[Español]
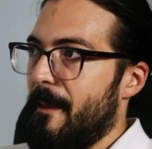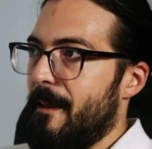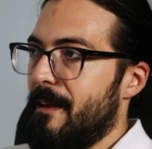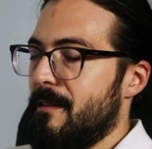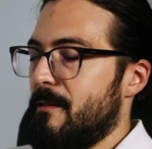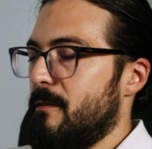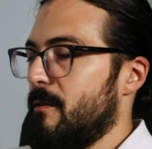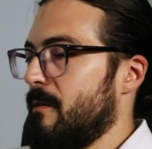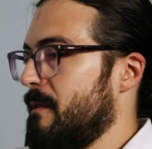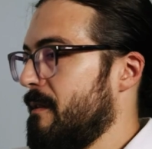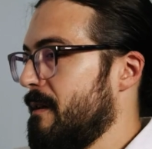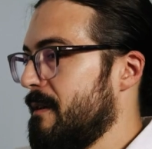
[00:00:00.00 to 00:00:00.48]

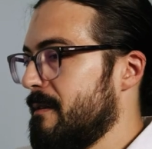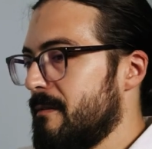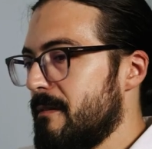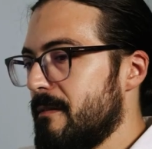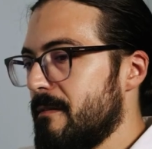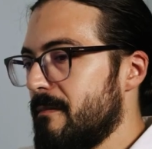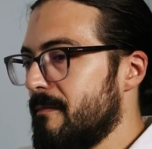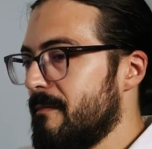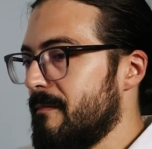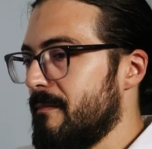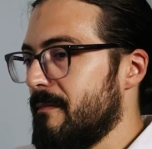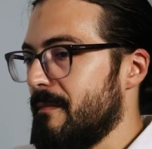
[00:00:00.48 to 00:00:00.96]

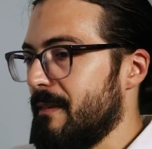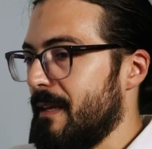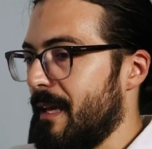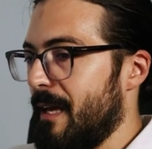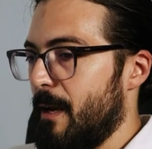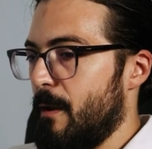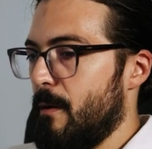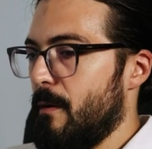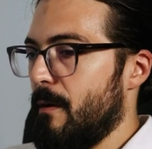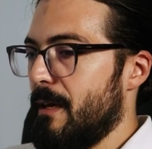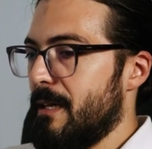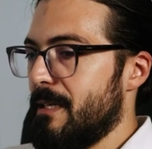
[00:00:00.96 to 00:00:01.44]
Entonces, mm,
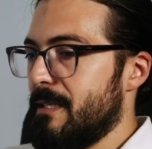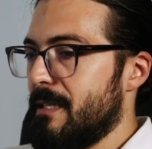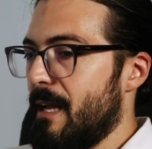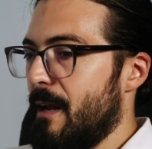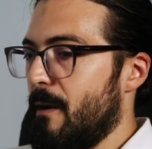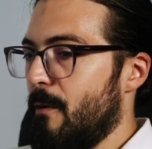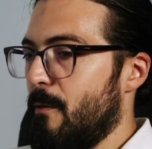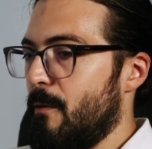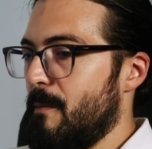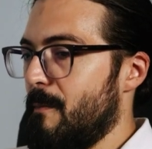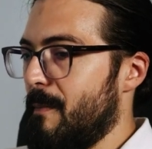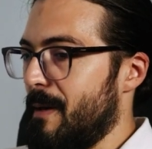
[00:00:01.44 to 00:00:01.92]
creo que es
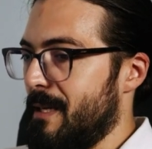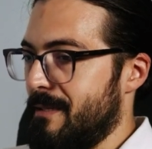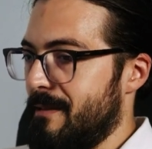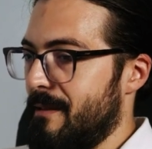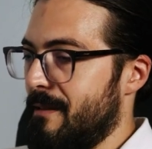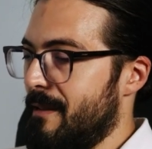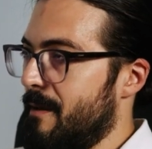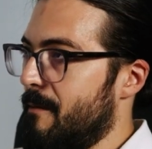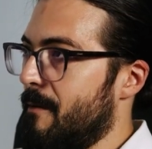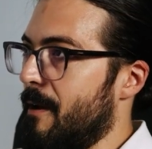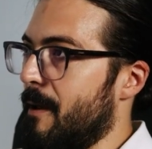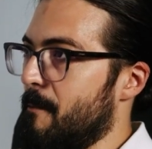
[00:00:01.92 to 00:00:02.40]
algo
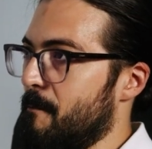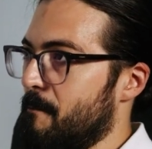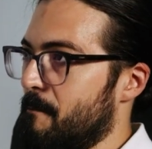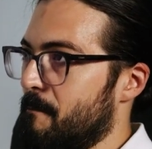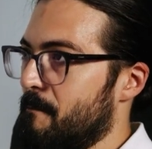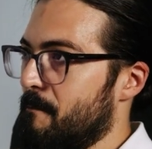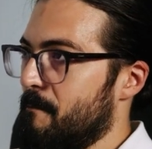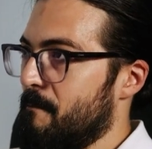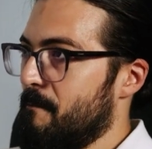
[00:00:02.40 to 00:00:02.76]
imprescindible.